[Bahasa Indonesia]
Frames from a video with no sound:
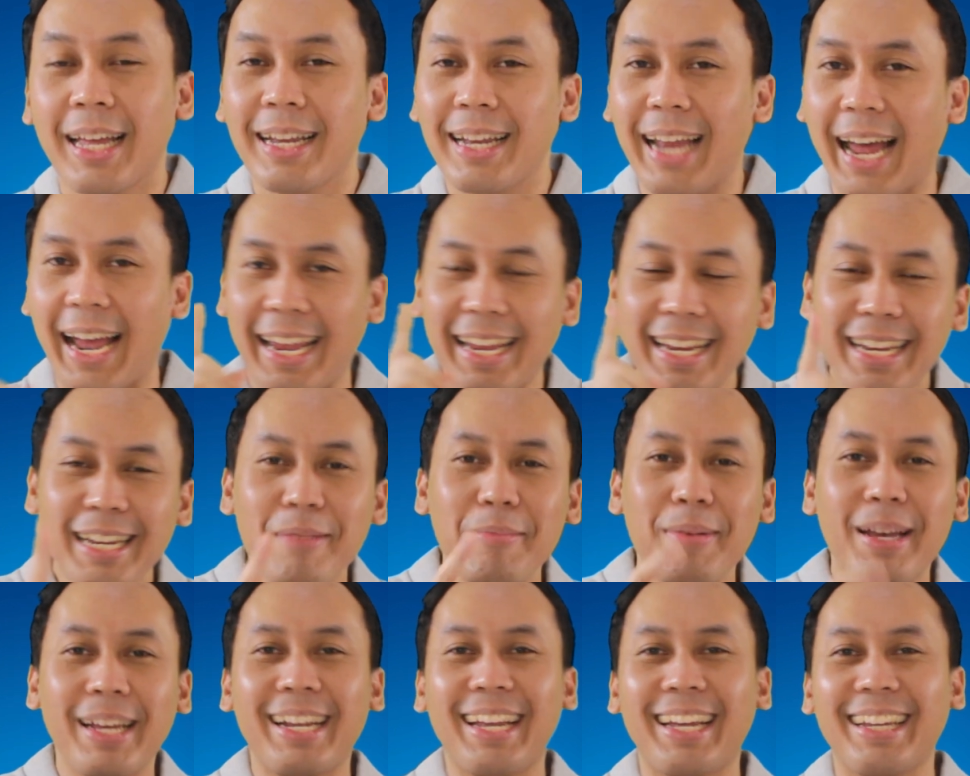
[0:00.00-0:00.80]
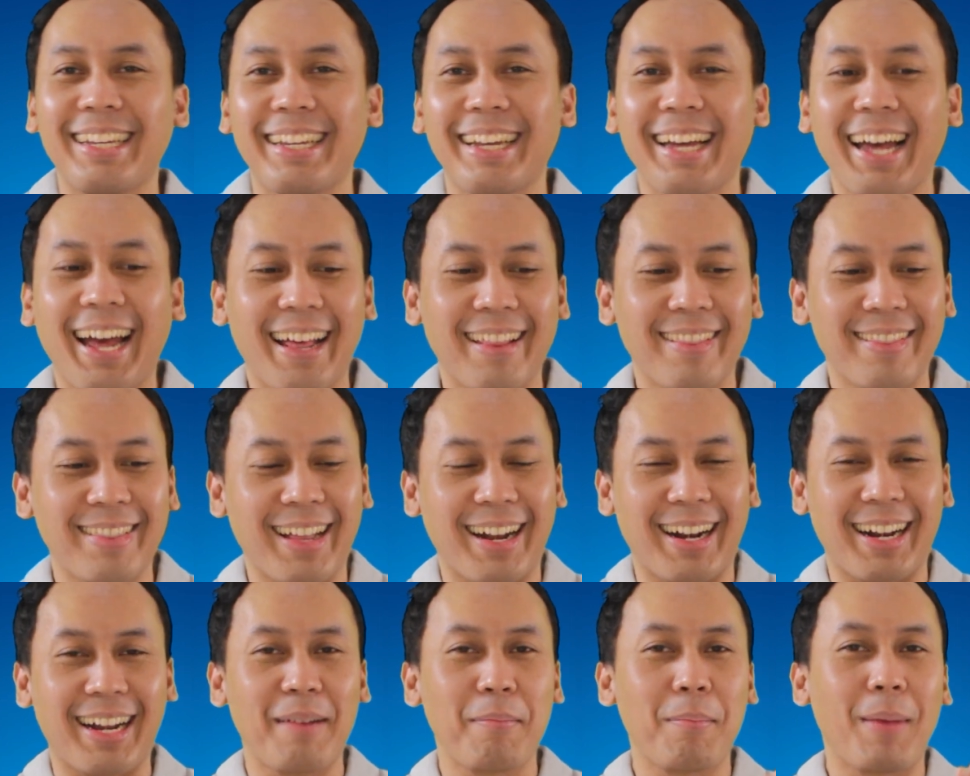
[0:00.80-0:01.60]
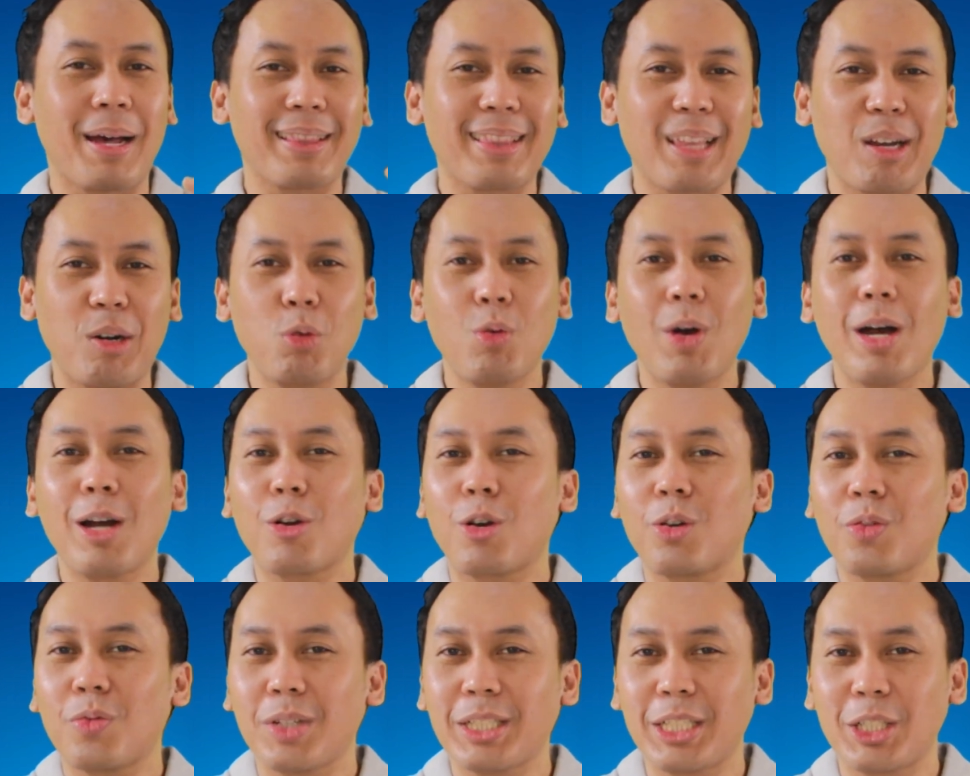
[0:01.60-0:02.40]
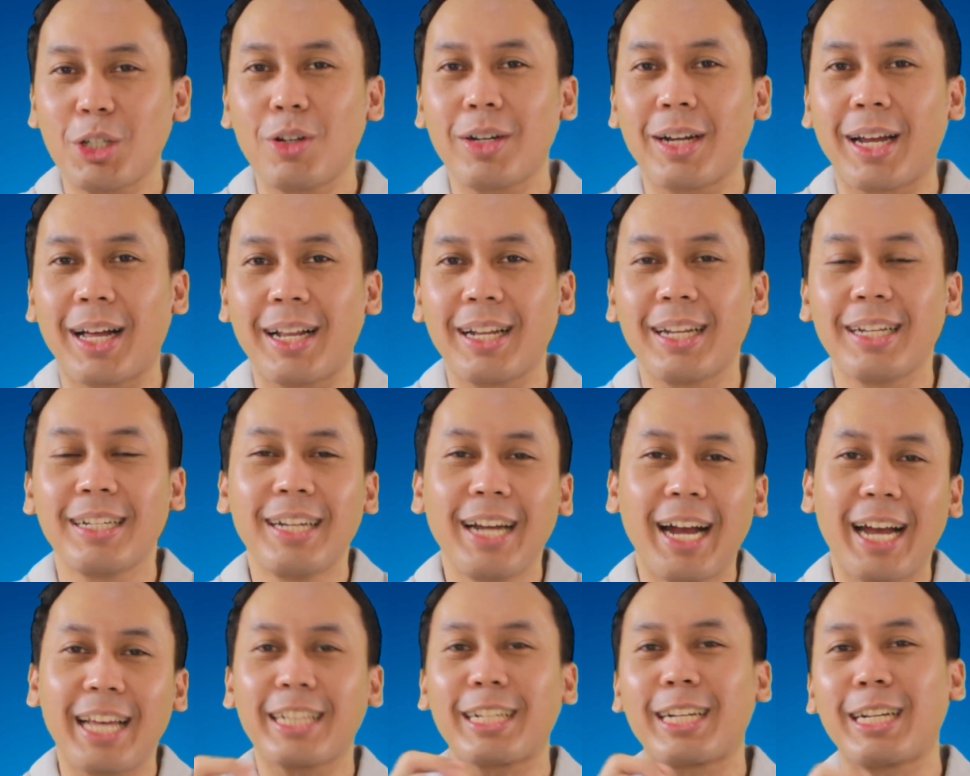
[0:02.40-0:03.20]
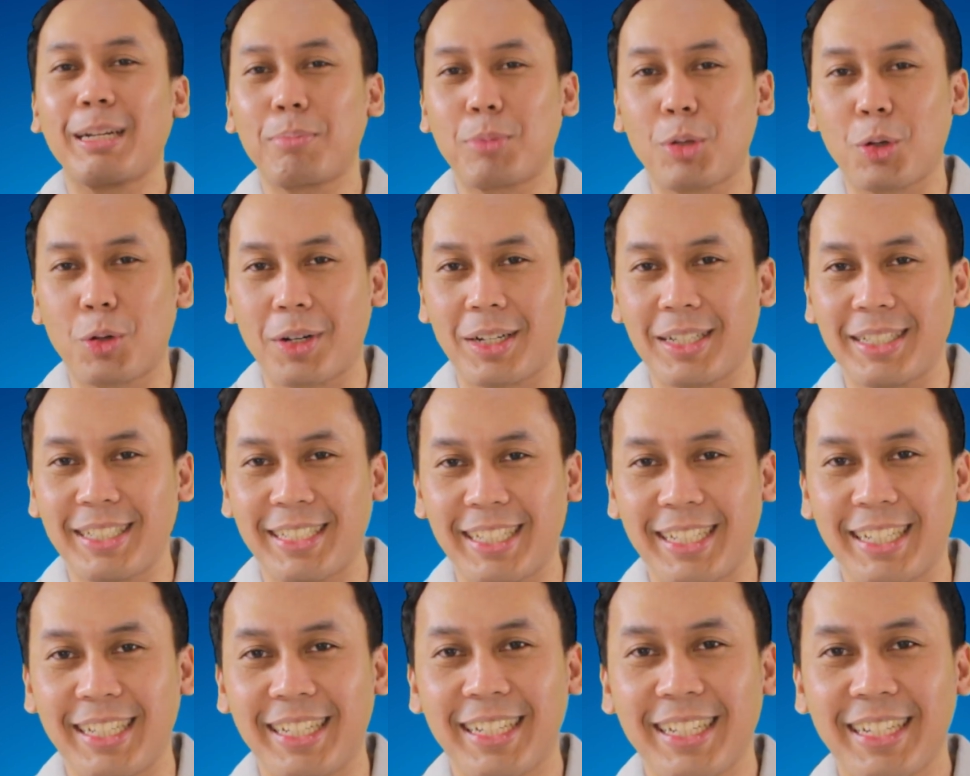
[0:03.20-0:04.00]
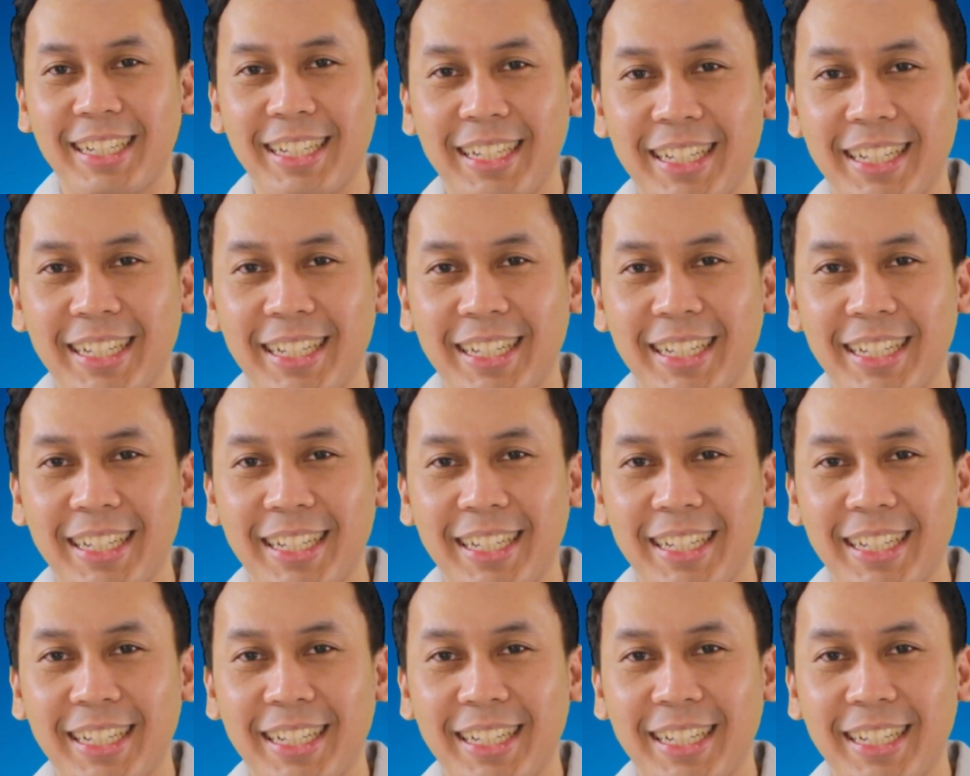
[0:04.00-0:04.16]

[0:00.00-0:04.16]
Nah, ini bedanya antara mata uang konvensional dengan cryptocurrency.